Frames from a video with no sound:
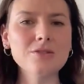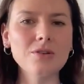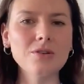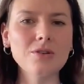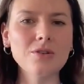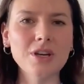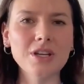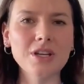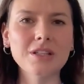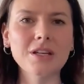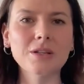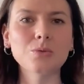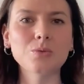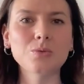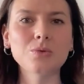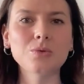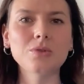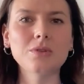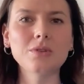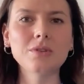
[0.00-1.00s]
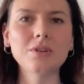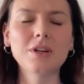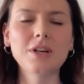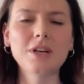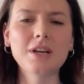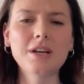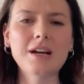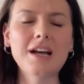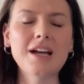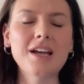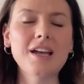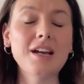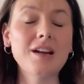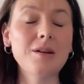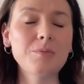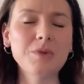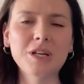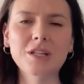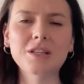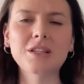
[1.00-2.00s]
de los estatutos en
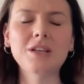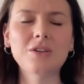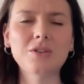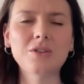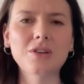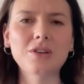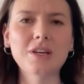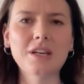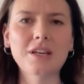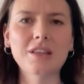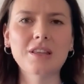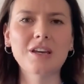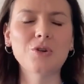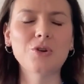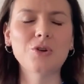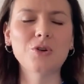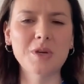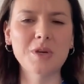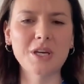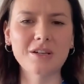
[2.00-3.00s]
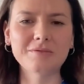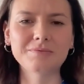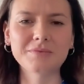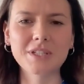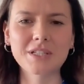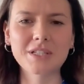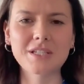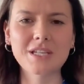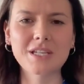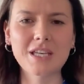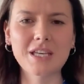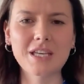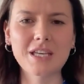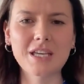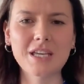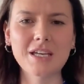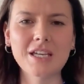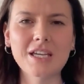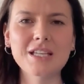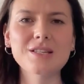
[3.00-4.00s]
el Ministerio de Economía, así
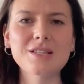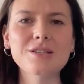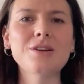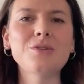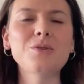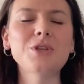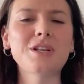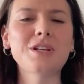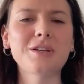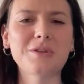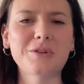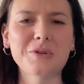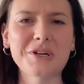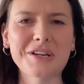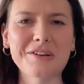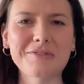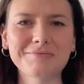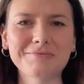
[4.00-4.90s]
que esa es nuestra historia.